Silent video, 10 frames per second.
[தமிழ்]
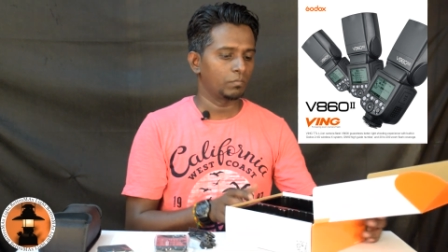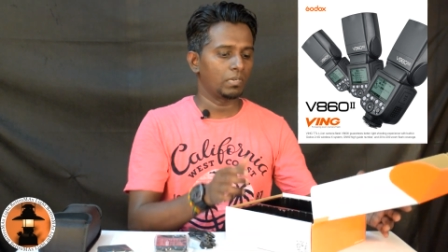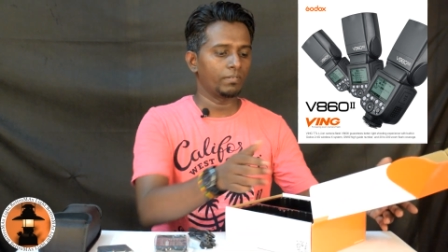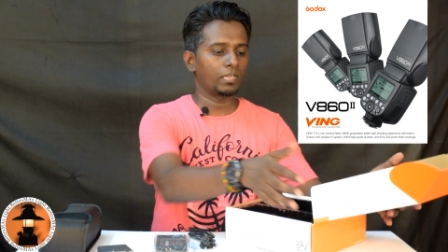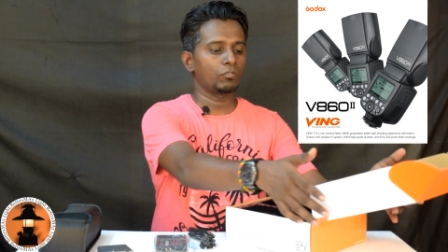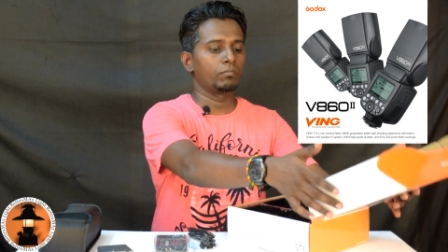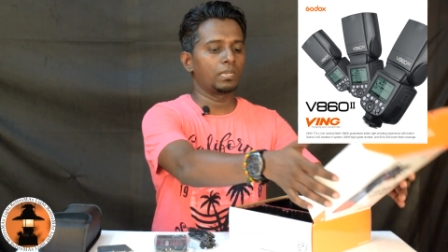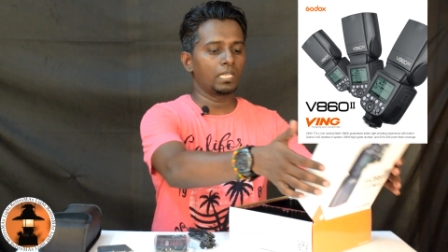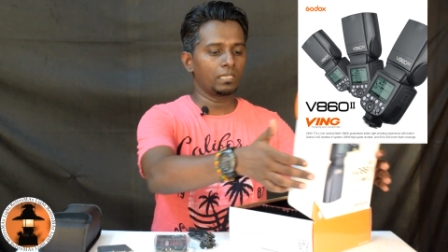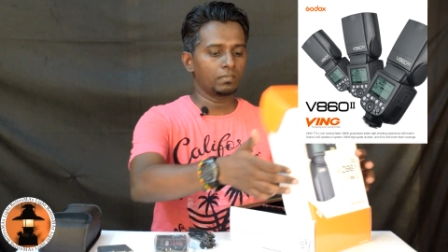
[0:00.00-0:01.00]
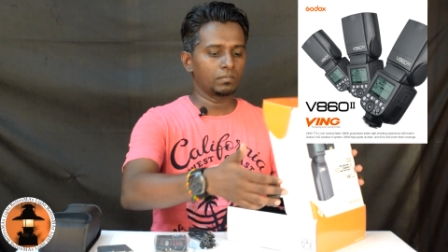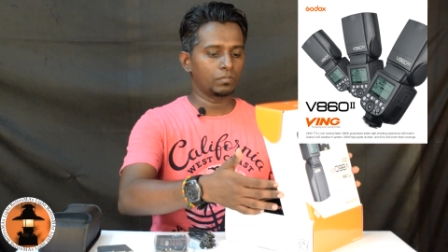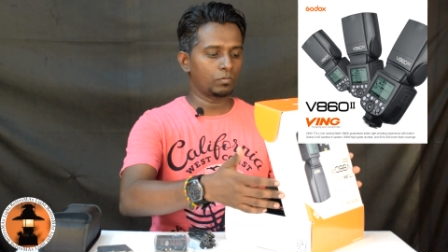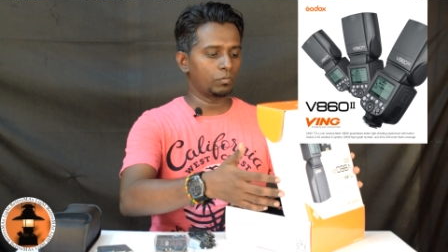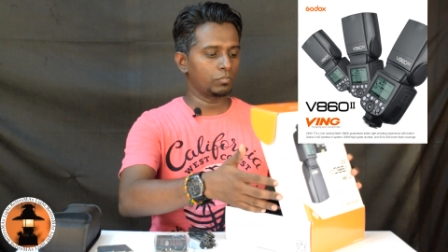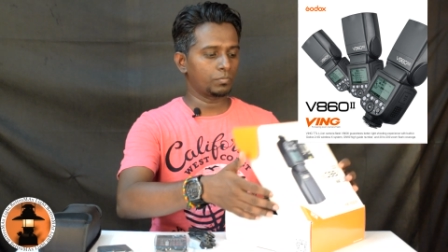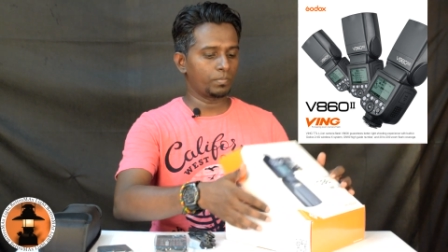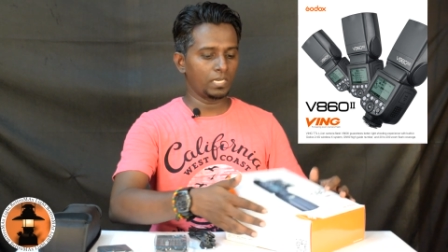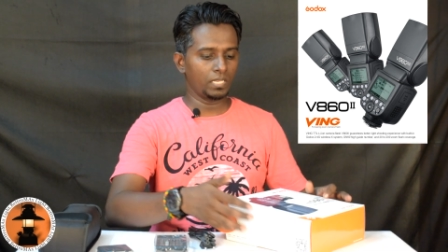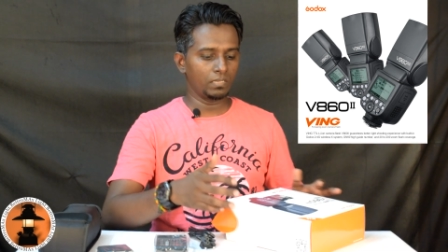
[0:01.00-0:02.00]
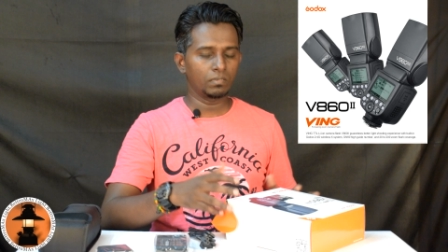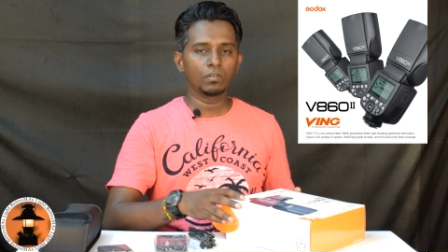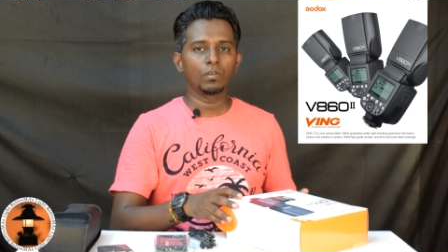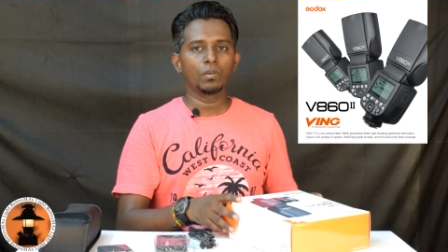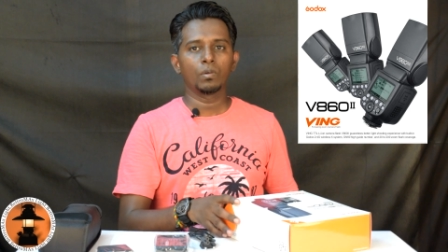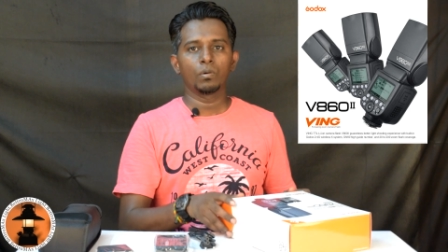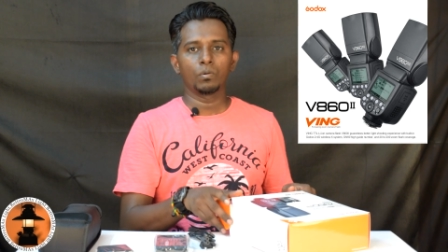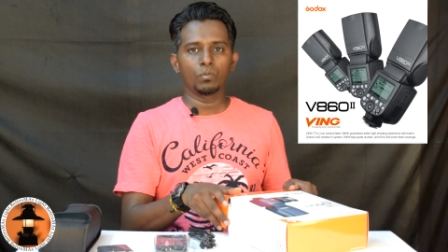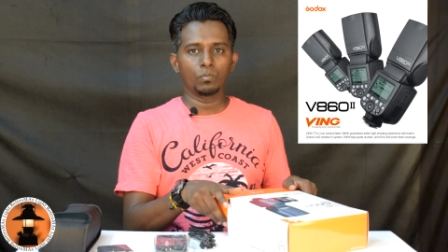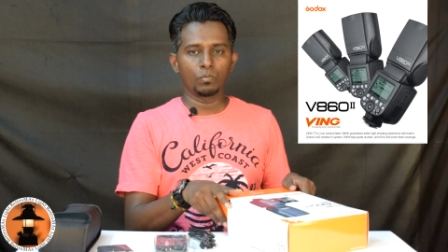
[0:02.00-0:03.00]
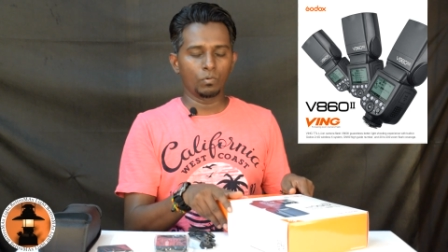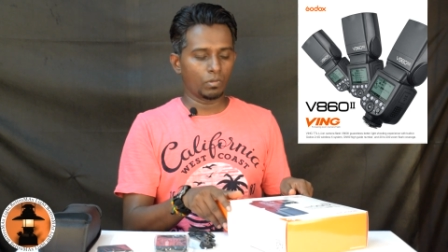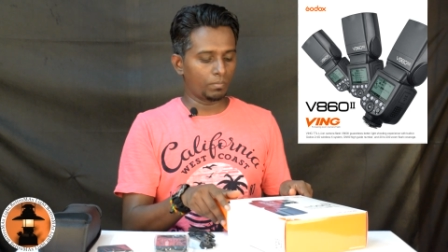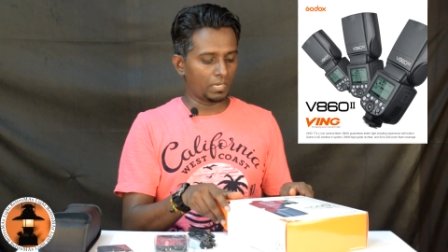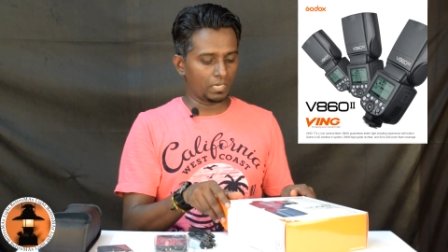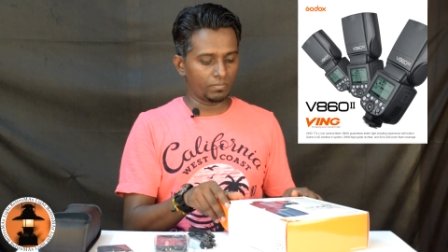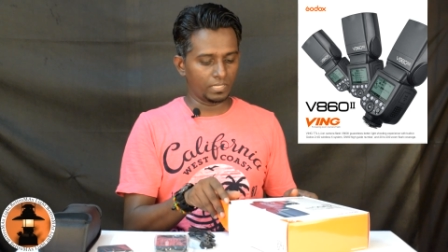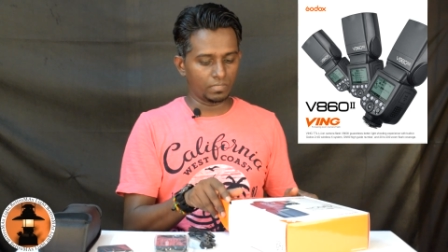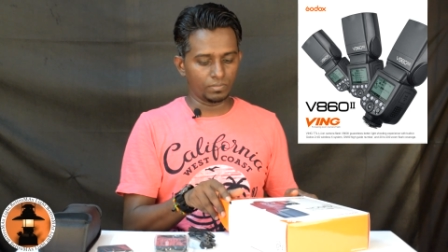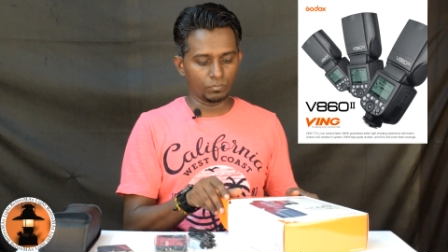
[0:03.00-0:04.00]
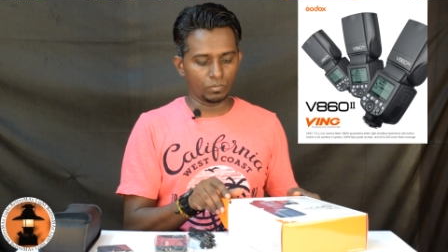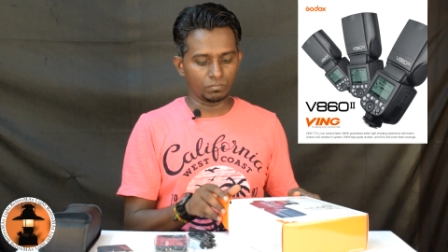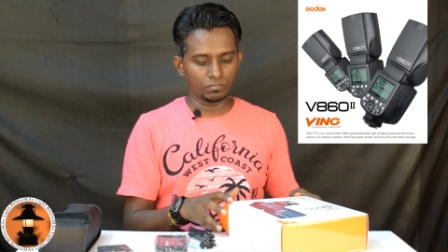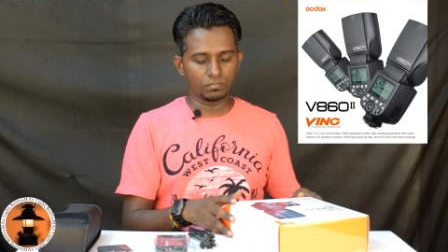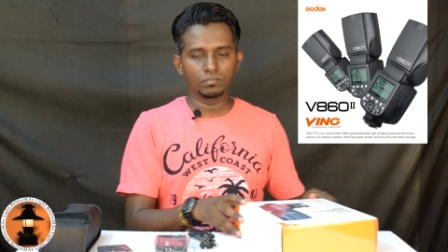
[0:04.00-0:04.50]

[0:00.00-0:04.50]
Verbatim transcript: இல்லை வேறு எதுவும் இல்லை க்ளோஸ் பண்ணி ஓரமாக வைத்து விடுவோம்